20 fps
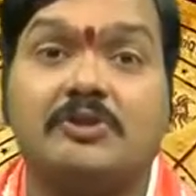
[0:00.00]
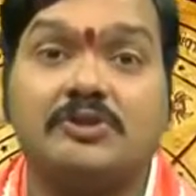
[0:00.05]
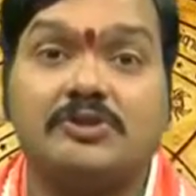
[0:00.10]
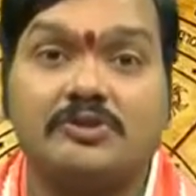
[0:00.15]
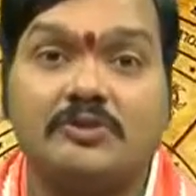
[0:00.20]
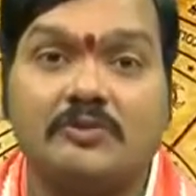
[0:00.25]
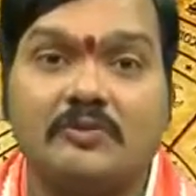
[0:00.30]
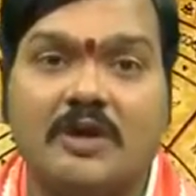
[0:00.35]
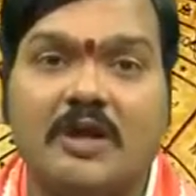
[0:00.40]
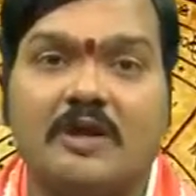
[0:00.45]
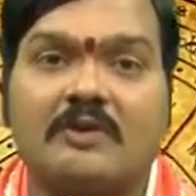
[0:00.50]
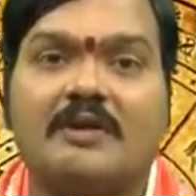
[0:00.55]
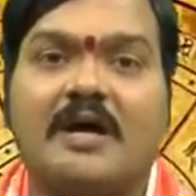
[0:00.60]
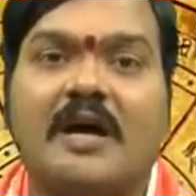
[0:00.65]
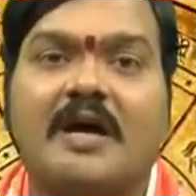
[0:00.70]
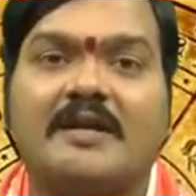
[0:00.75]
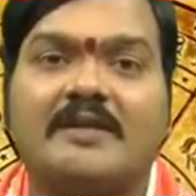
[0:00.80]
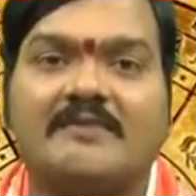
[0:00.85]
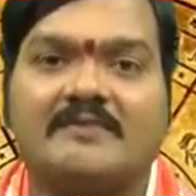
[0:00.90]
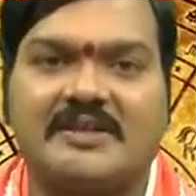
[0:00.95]
వస్తువులను
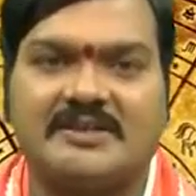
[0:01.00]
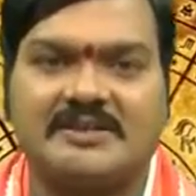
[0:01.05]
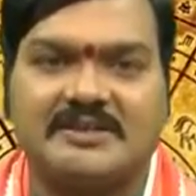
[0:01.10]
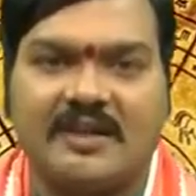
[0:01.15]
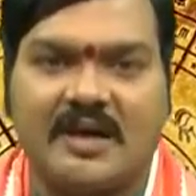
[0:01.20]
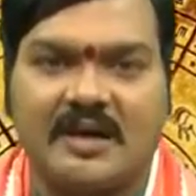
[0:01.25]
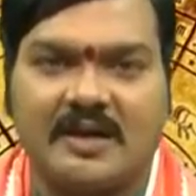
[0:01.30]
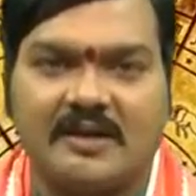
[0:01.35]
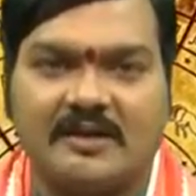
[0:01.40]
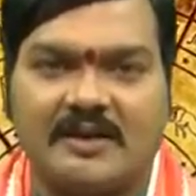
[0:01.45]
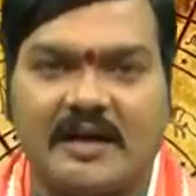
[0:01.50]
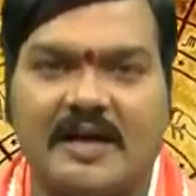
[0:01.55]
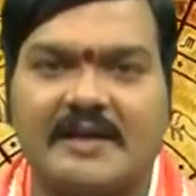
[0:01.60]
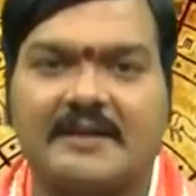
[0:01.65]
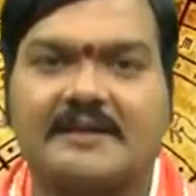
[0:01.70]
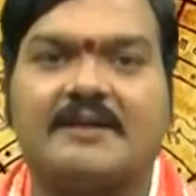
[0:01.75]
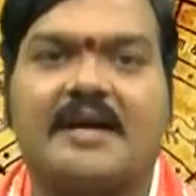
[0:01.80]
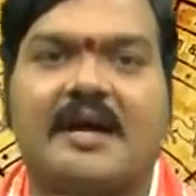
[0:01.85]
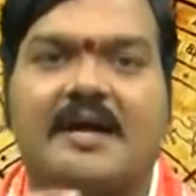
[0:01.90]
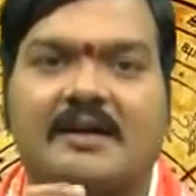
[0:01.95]
కానీ వస్త్రాలను
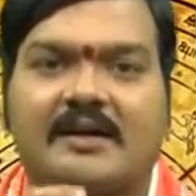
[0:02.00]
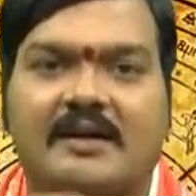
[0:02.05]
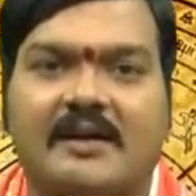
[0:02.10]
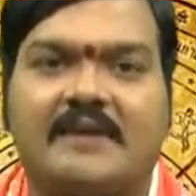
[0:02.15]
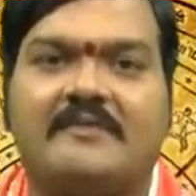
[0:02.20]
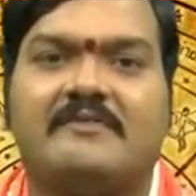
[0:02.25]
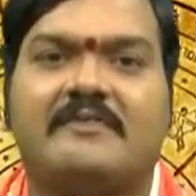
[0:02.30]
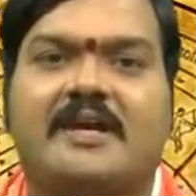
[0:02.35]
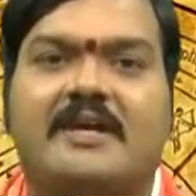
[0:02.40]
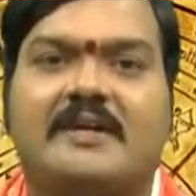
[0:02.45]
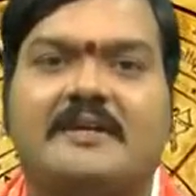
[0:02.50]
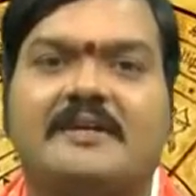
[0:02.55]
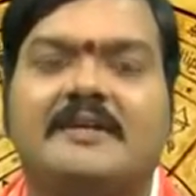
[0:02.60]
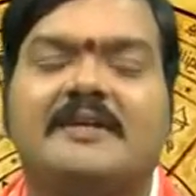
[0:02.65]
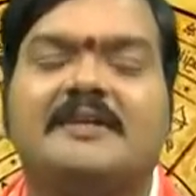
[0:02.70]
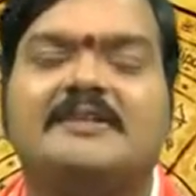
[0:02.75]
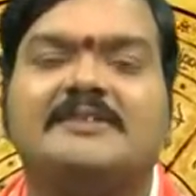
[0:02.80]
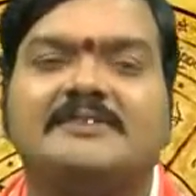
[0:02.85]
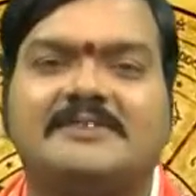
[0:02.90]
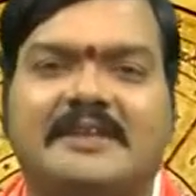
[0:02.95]
కానీ దానంగా ఇవ్వాలి
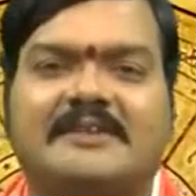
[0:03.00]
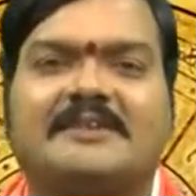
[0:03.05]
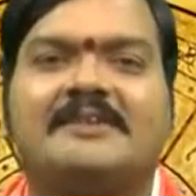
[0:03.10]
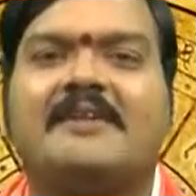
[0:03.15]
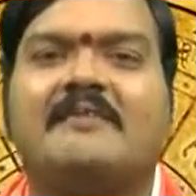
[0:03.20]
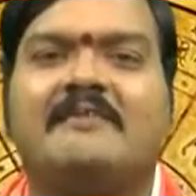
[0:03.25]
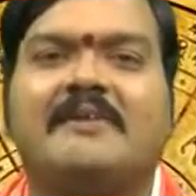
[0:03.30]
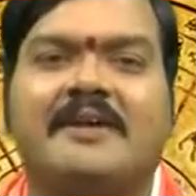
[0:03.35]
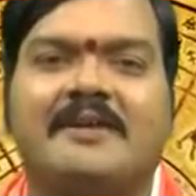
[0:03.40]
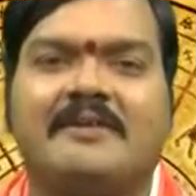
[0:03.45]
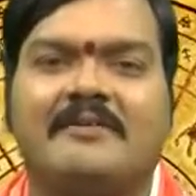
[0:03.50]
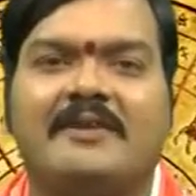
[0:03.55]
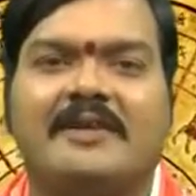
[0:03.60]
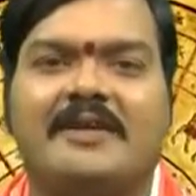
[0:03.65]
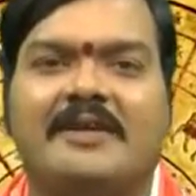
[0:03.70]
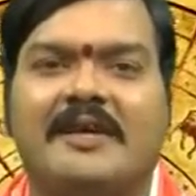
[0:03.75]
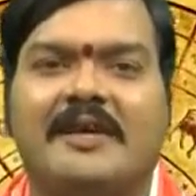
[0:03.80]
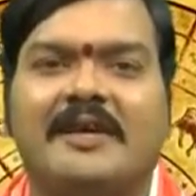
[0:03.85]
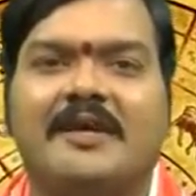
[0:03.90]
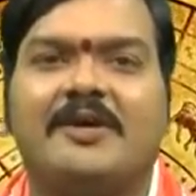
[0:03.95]
చిత్రవర్ణం
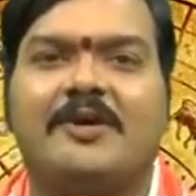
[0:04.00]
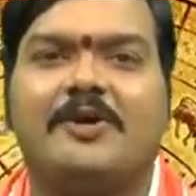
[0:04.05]
అంటే